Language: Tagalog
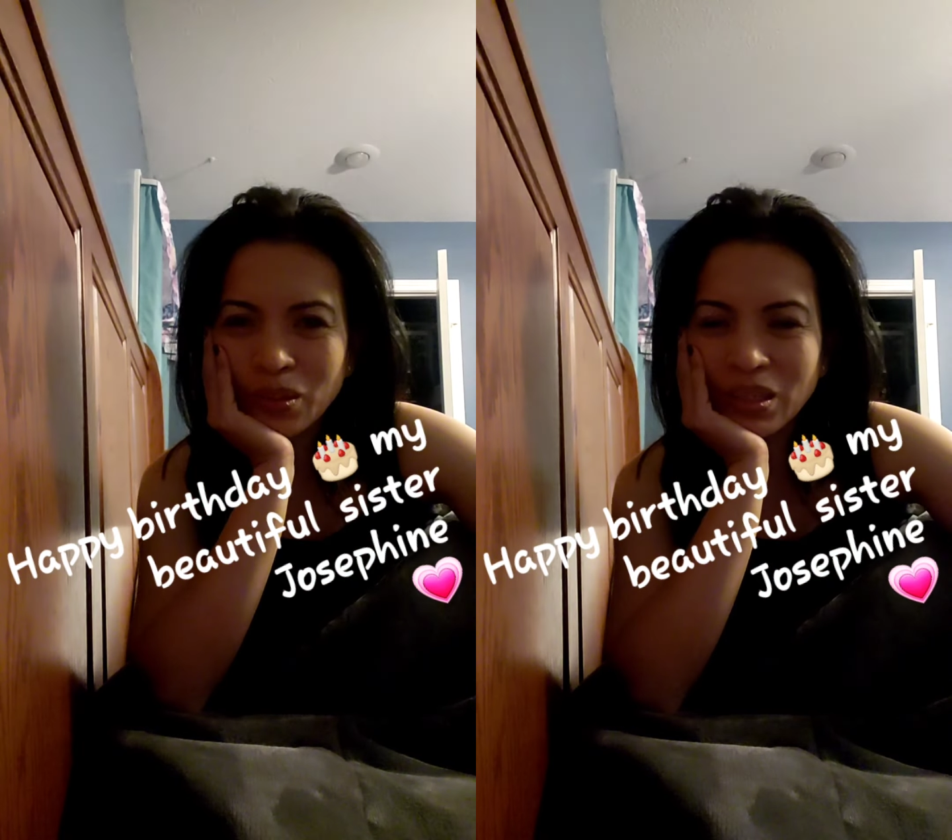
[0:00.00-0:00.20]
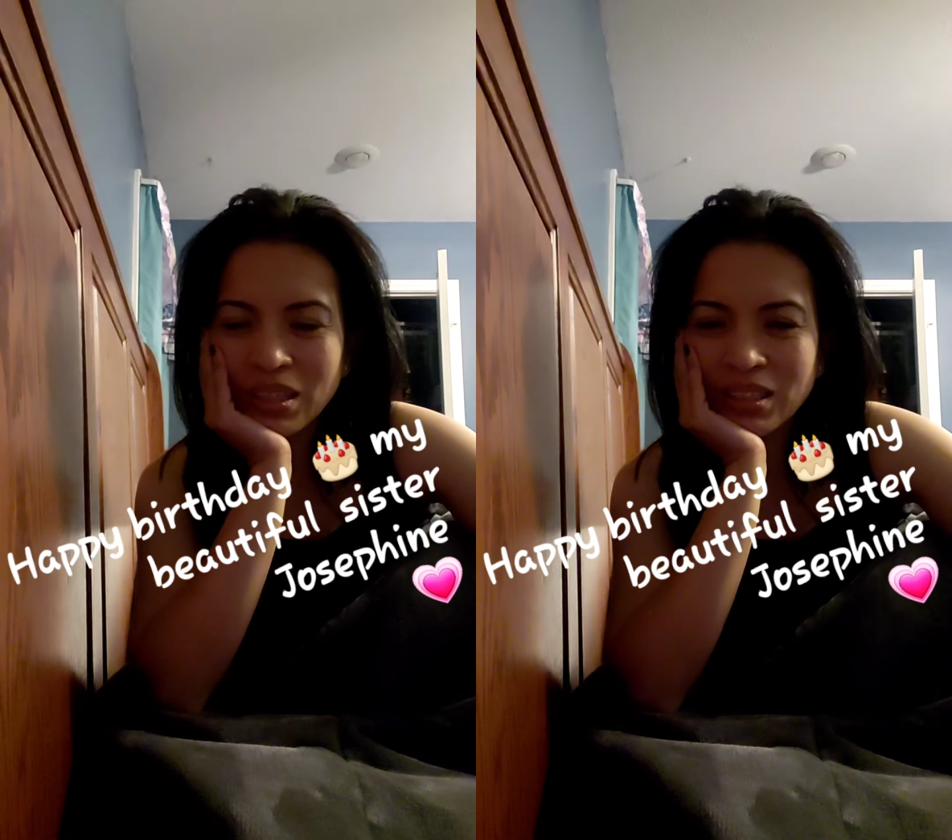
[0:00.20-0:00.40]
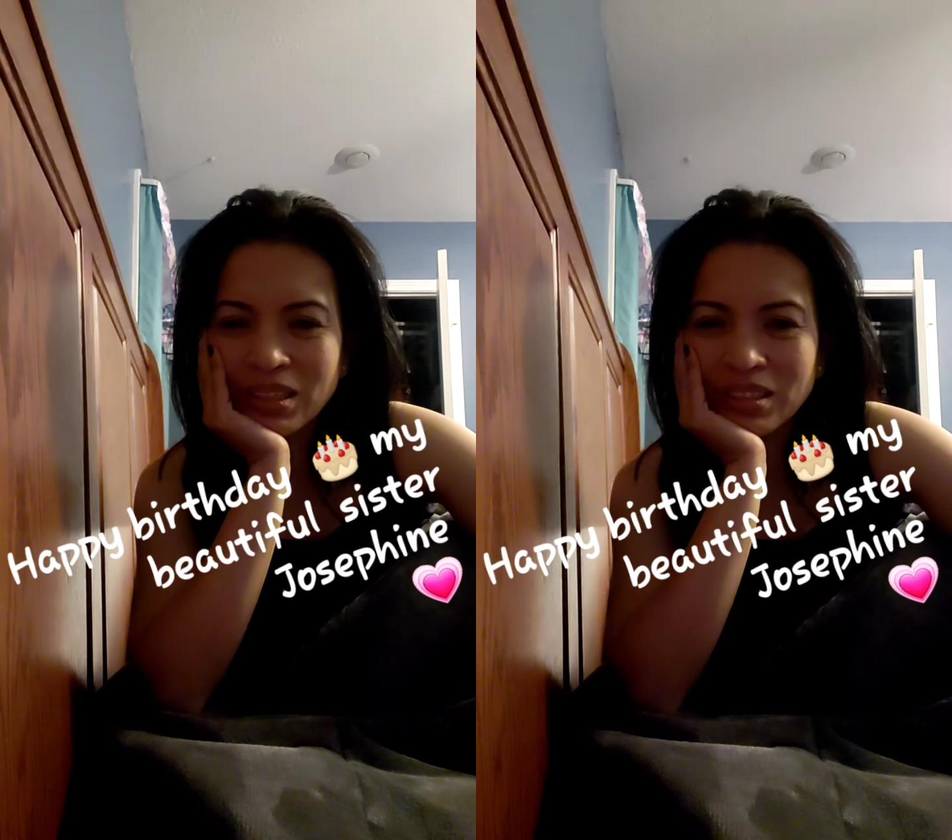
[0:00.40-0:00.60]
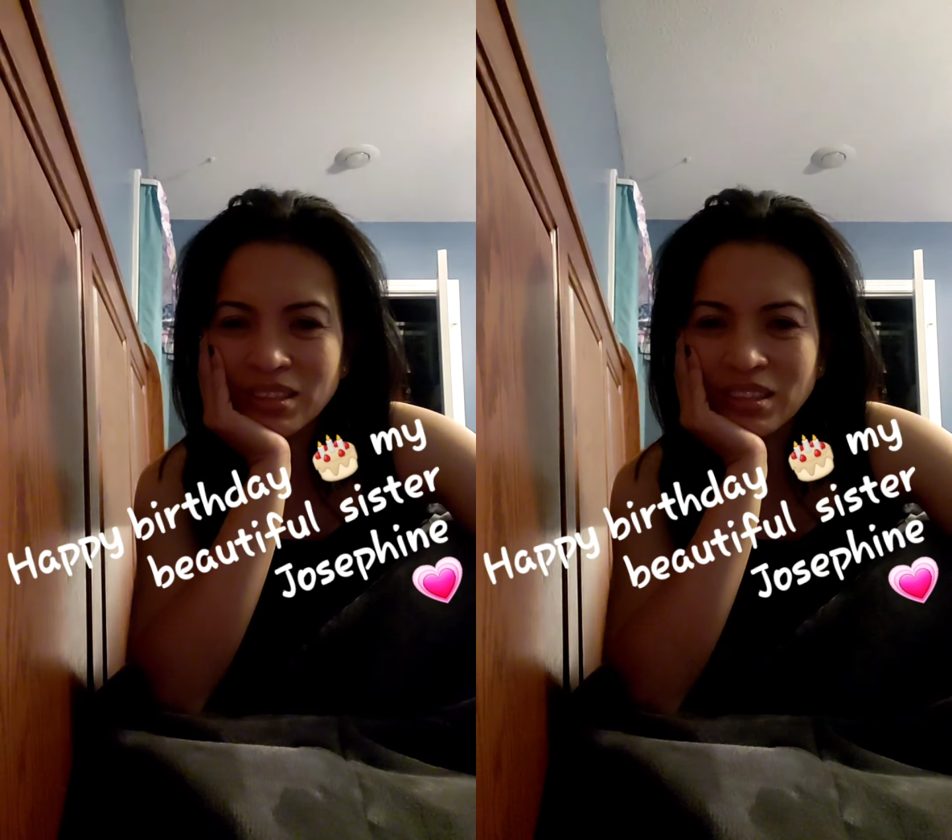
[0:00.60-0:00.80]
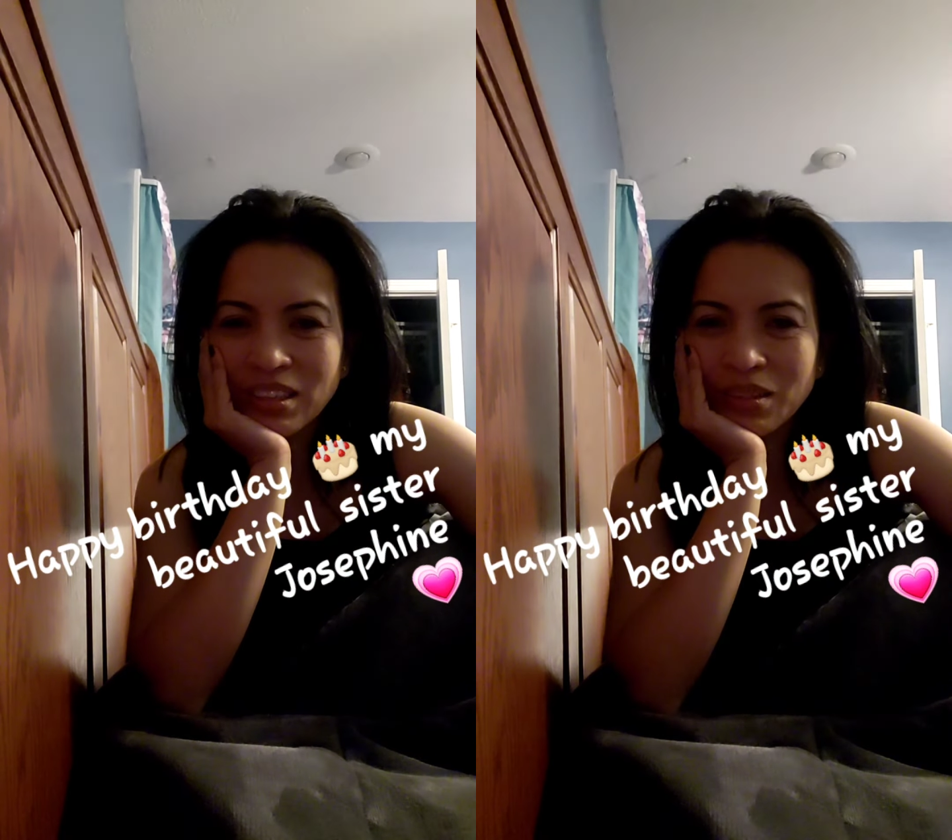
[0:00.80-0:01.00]
kakita
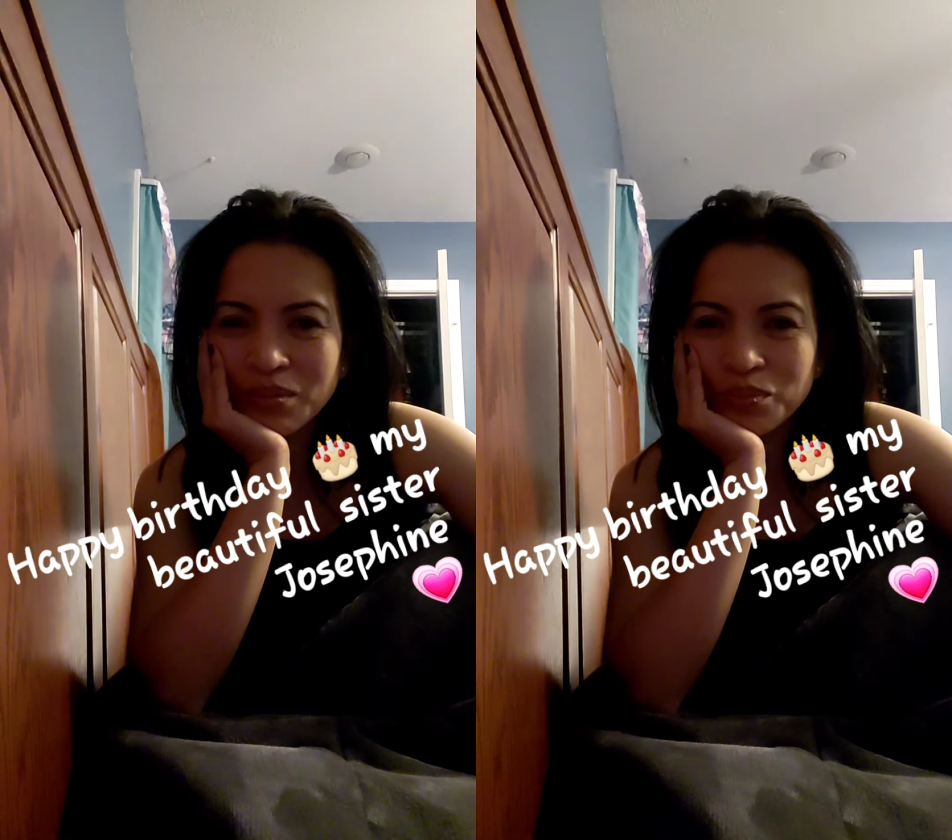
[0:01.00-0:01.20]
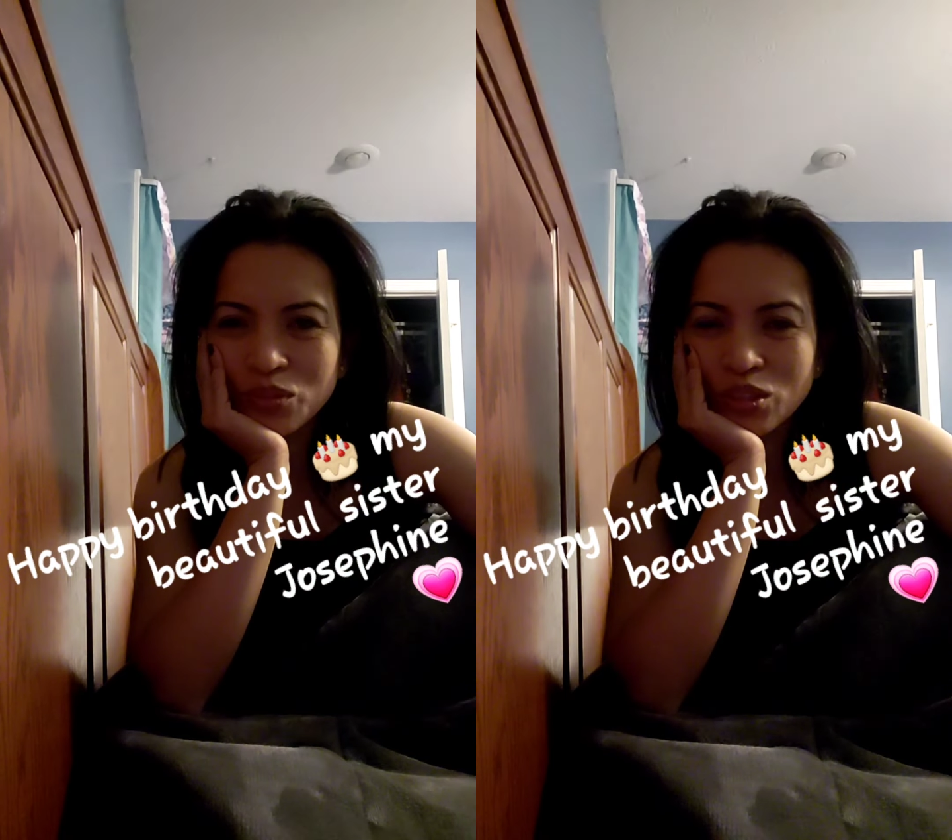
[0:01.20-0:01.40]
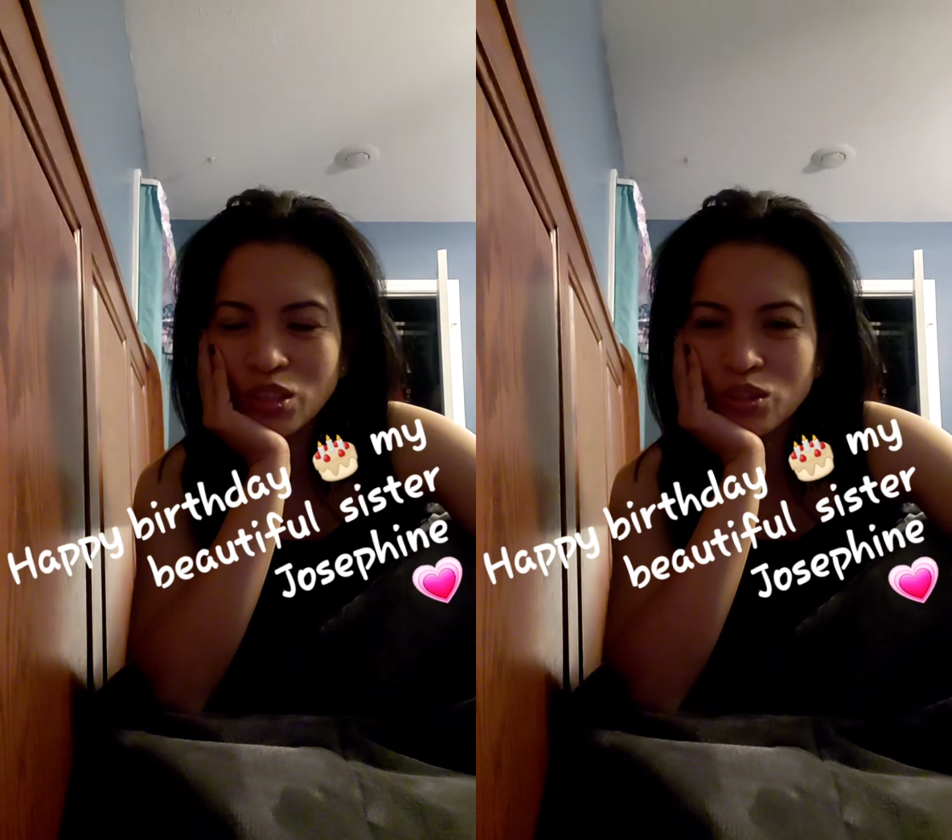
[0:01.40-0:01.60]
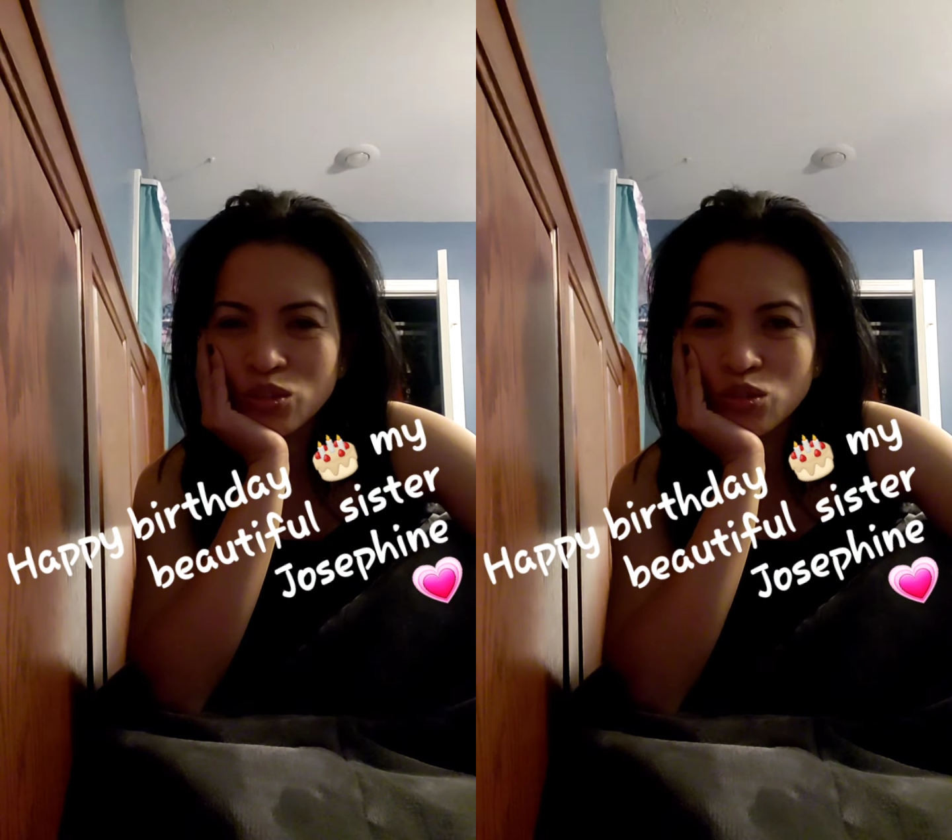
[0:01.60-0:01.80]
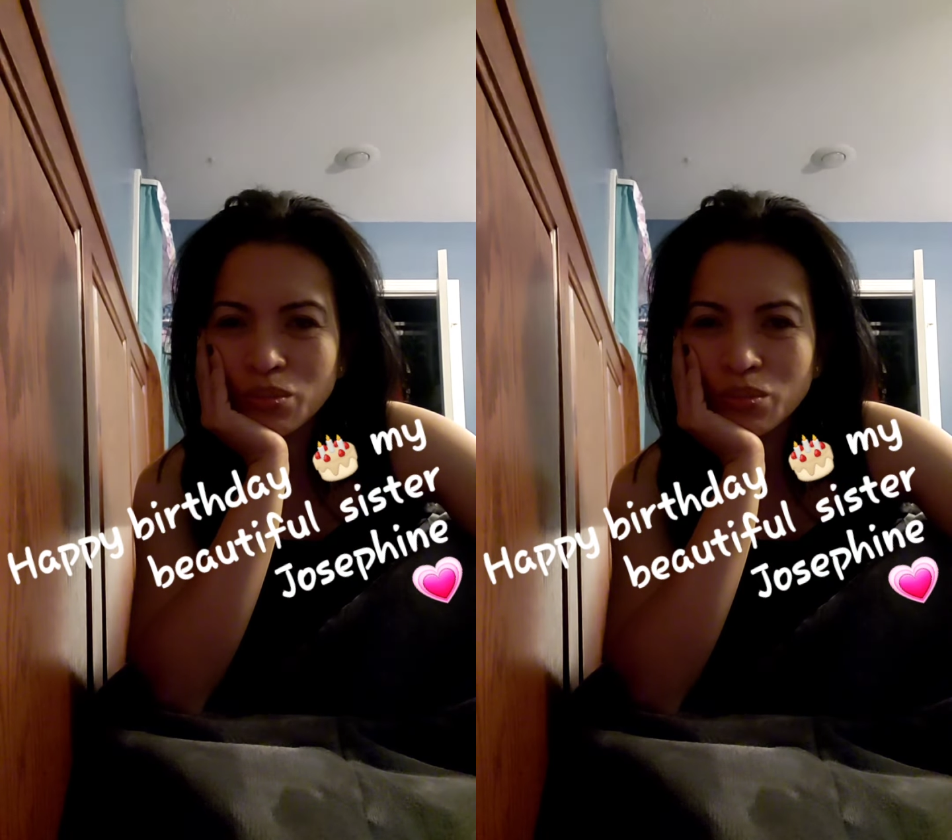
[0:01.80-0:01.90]
ra diretso